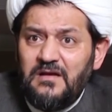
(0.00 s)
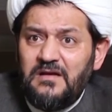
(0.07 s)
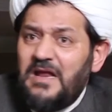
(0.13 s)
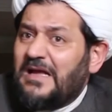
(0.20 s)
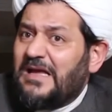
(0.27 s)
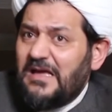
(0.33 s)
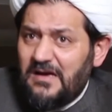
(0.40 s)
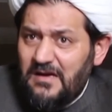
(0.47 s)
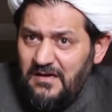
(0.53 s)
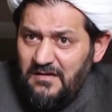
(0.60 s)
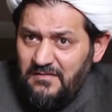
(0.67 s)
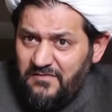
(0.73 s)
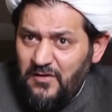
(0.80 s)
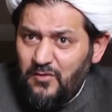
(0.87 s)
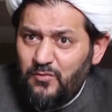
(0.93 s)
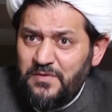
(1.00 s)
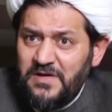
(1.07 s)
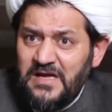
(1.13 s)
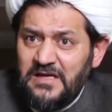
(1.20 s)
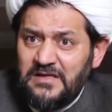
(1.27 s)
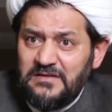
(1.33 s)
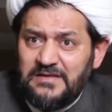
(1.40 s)
نكرة في
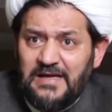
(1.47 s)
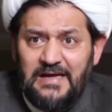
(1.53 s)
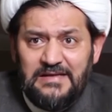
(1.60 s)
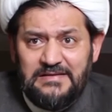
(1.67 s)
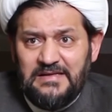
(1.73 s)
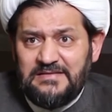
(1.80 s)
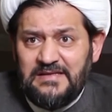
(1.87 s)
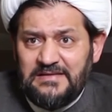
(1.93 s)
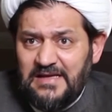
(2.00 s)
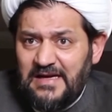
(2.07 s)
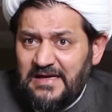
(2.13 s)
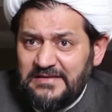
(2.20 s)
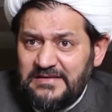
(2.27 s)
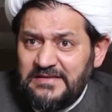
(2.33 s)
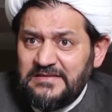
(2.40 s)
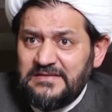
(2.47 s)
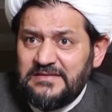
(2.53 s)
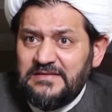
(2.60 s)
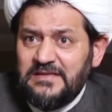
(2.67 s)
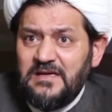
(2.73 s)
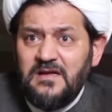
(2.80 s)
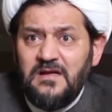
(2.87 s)
لبنان تحدثت أحاديث